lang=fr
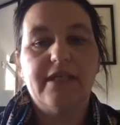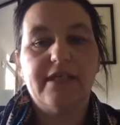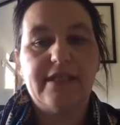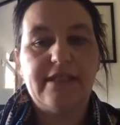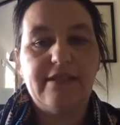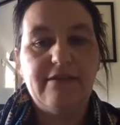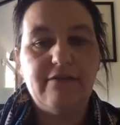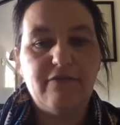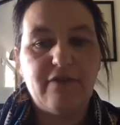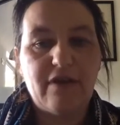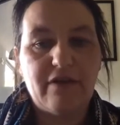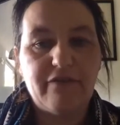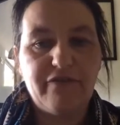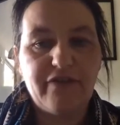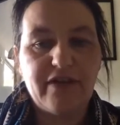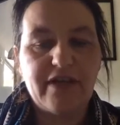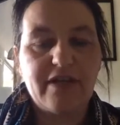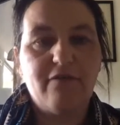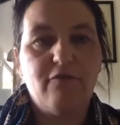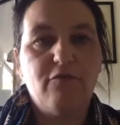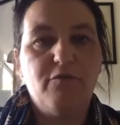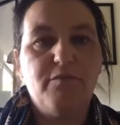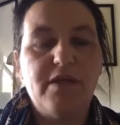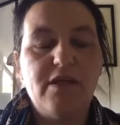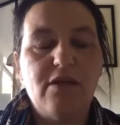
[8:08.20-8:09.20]
qui va
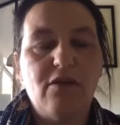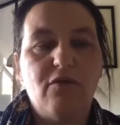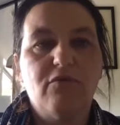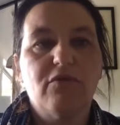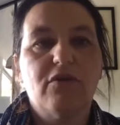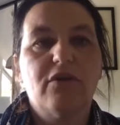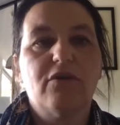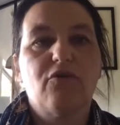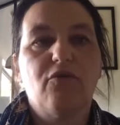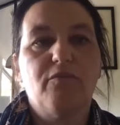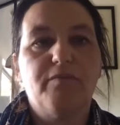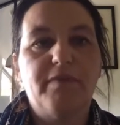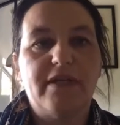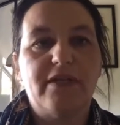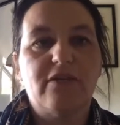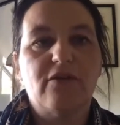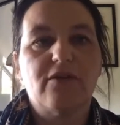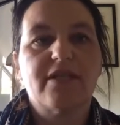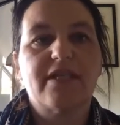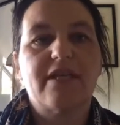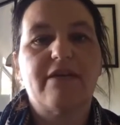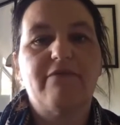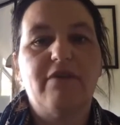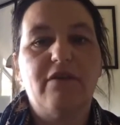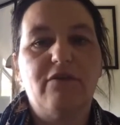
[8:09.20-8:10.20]
faire le bilan de
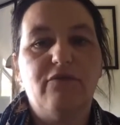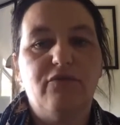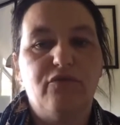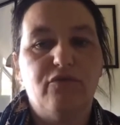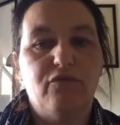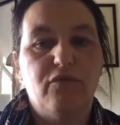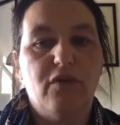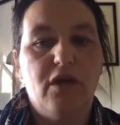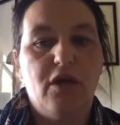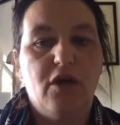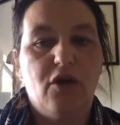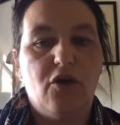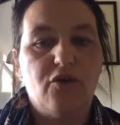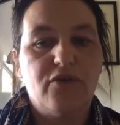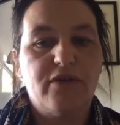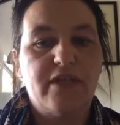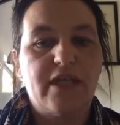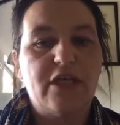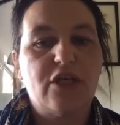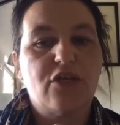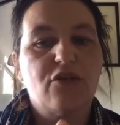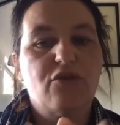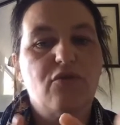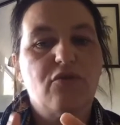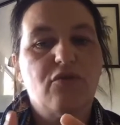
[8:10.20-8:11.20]
compétences avec vous, en
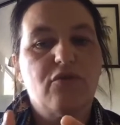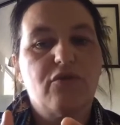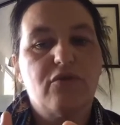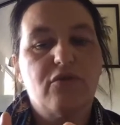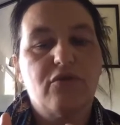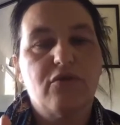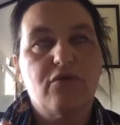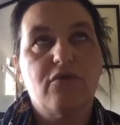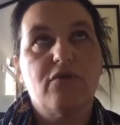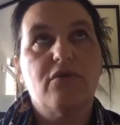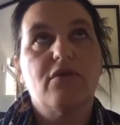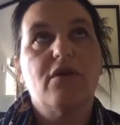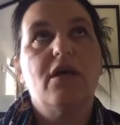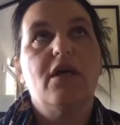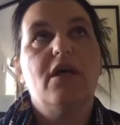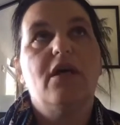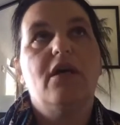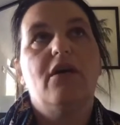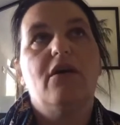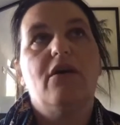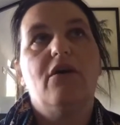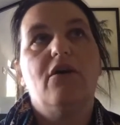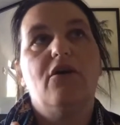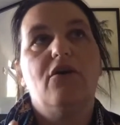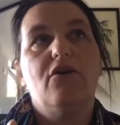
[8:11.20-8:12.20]
sachant que
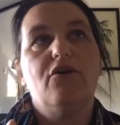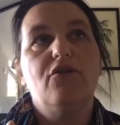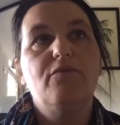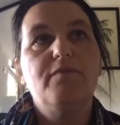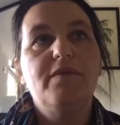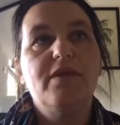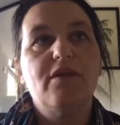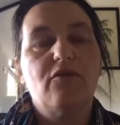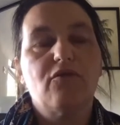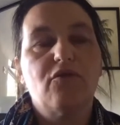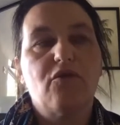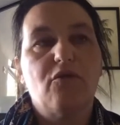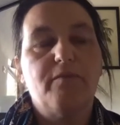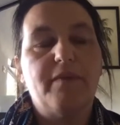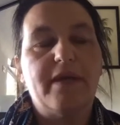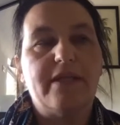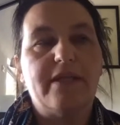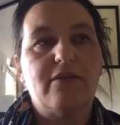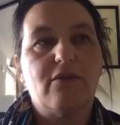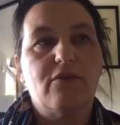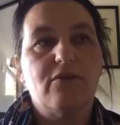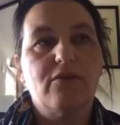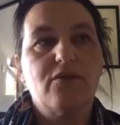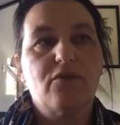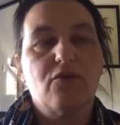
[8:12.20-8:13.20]
euh, le bilan de
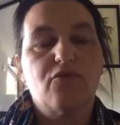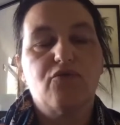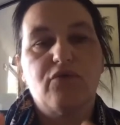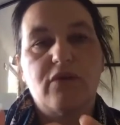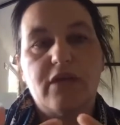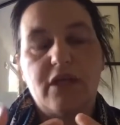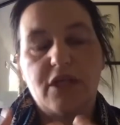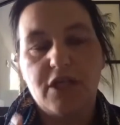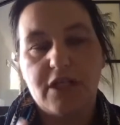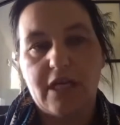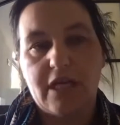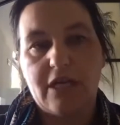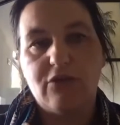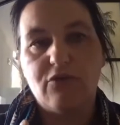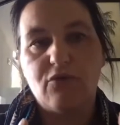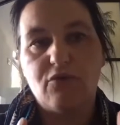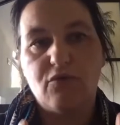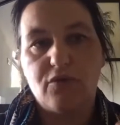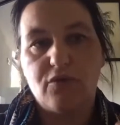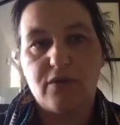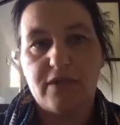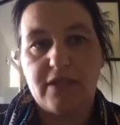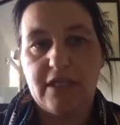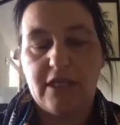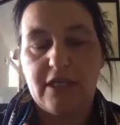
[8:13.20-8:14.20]
compétences, en tout cas chez
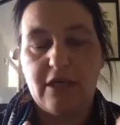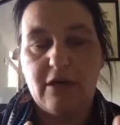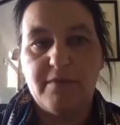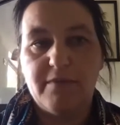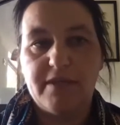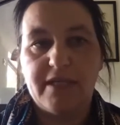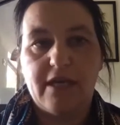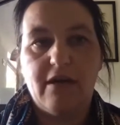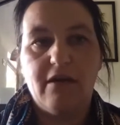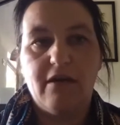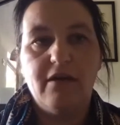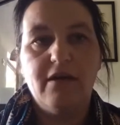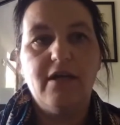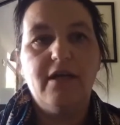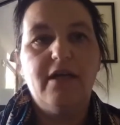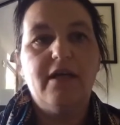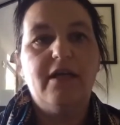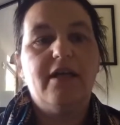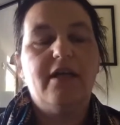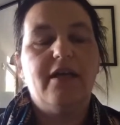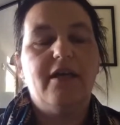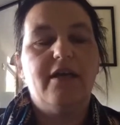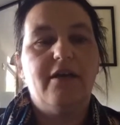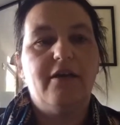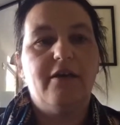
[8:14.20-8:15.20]
Atunon, c'est comme ça,
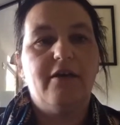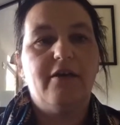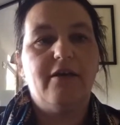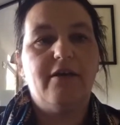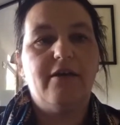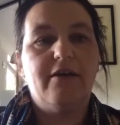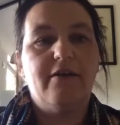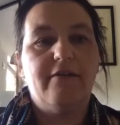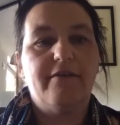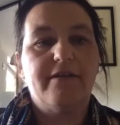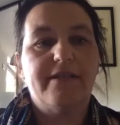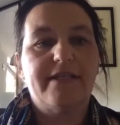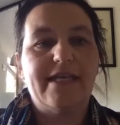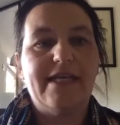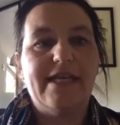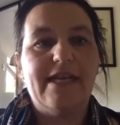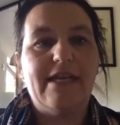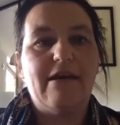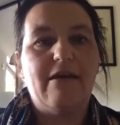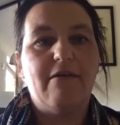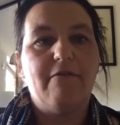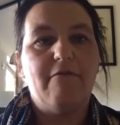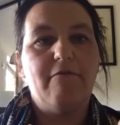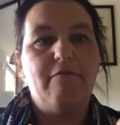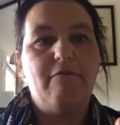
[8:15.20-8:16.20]
euh, c'est
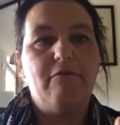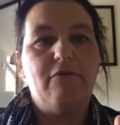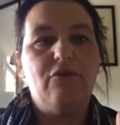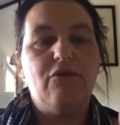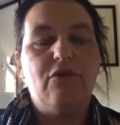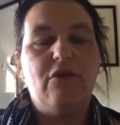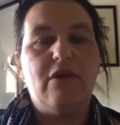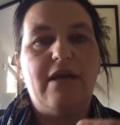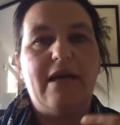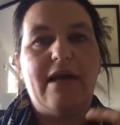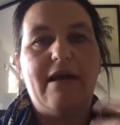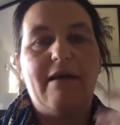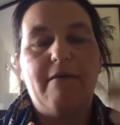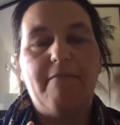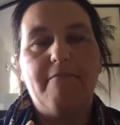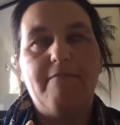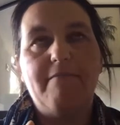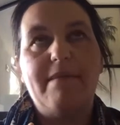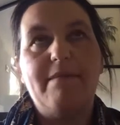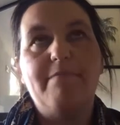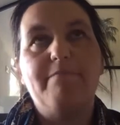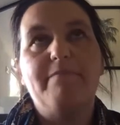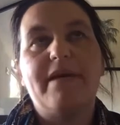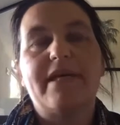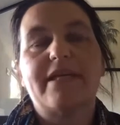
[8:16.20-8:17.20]
la
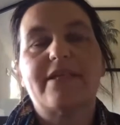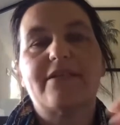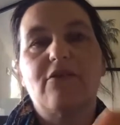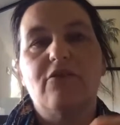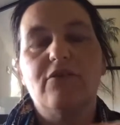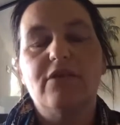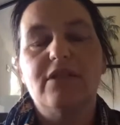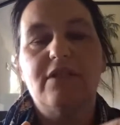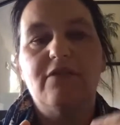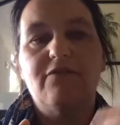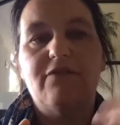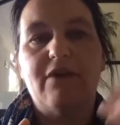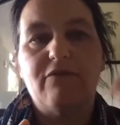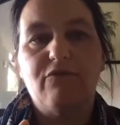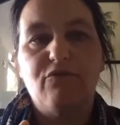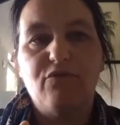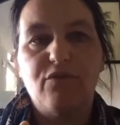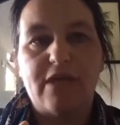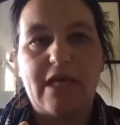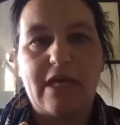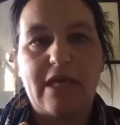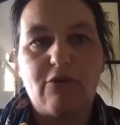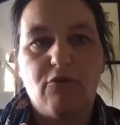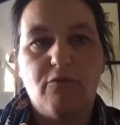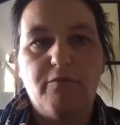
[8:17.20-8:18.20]
même personne qui va
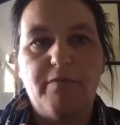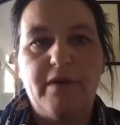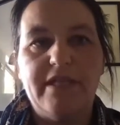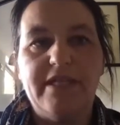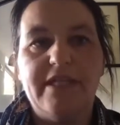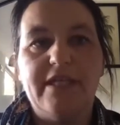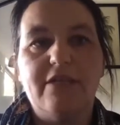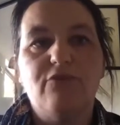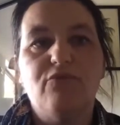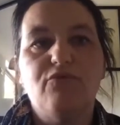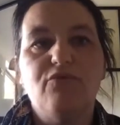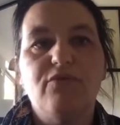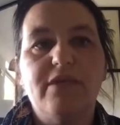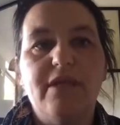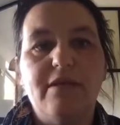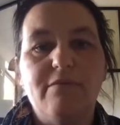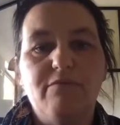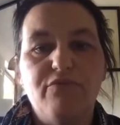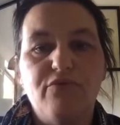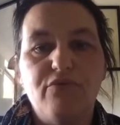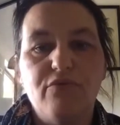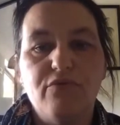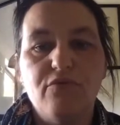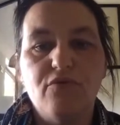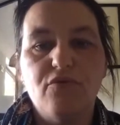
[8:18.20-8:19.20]
vous accompagner du
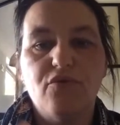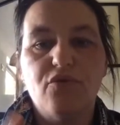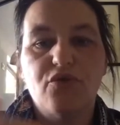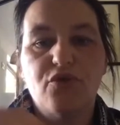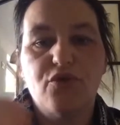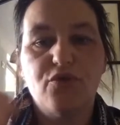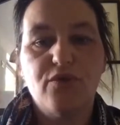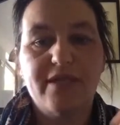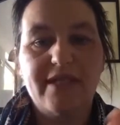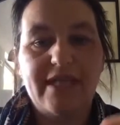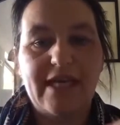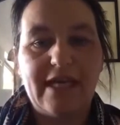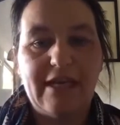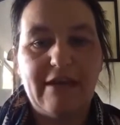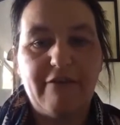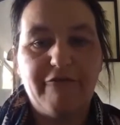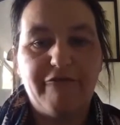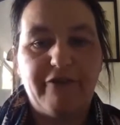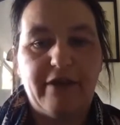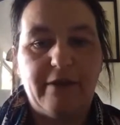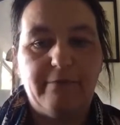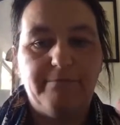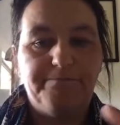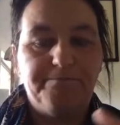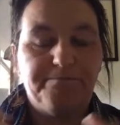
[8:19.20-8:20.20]
début jusqu'à la
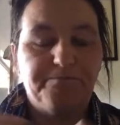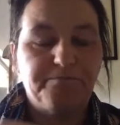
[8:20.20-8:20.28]
fin.